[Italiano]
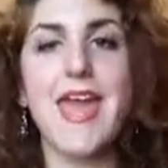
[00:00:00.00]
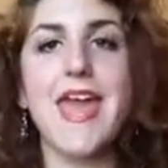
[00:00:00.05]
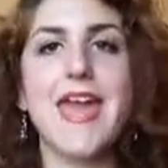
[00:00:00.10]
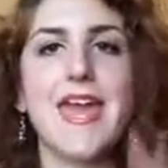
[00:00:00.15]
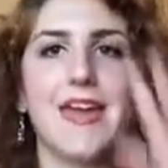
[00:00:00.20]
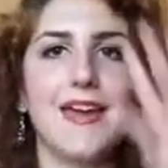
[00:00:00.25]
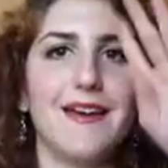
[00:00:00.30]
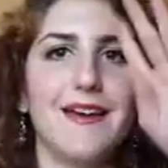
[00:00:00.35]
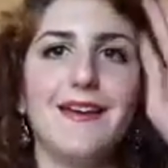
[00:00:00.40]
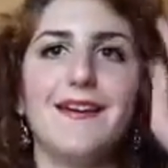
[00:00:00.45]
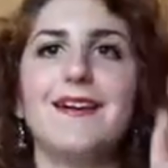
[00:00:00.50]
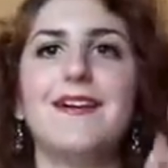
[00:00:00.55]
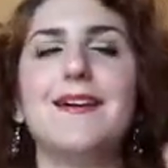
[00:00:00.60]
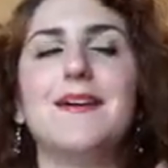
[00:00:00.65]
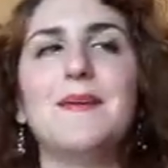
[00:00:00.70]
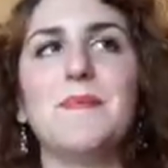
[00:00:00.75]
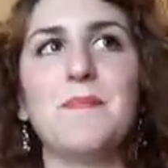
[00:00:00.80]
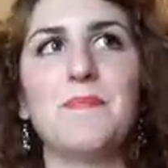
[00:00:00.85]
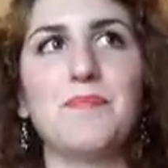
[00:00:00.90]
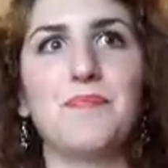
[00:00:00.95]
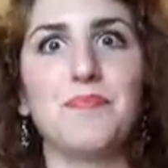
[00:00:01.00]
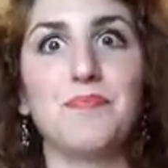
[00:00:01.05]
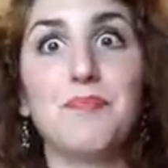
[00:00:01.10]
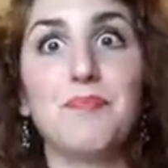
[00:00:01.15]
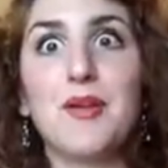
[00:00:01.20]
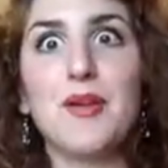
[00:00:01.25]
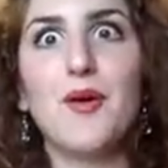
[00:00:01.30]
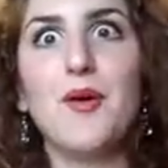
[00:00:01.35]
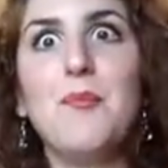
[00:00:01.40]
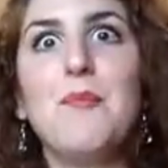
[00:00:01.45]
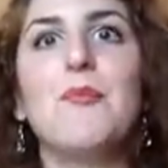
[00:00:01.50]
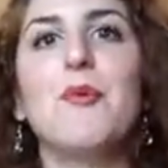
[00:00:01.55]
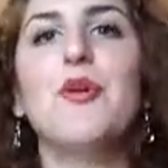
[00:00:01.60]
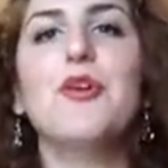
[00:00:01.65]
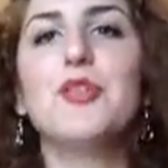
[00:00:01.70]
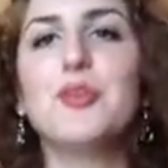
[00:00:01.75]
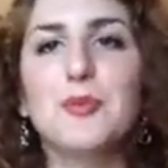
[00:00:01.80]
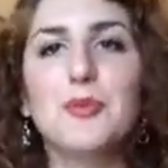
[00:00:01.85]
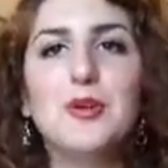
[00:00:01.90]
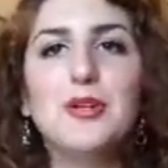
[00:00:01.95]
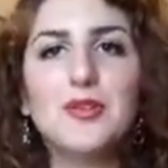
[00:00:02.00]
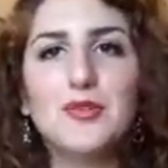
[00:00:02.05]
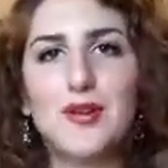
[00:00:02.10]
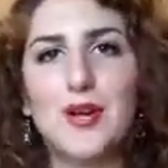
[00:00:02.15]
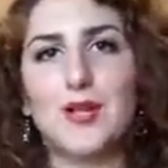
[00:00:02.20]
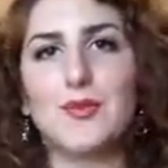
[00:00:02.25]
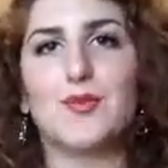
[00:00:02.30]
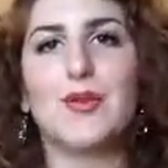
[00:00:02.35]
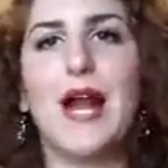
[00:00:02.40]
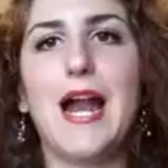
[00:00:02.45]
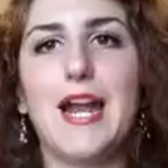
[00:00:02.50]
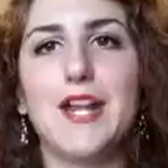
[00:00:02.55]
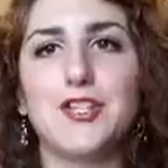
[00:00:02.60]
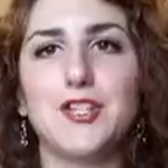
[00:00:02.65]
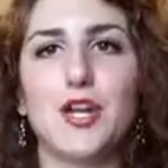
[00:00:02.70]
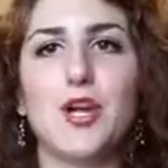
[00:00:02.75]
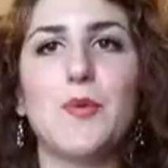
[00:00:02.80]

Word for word: e ehm, però molto molto naturali,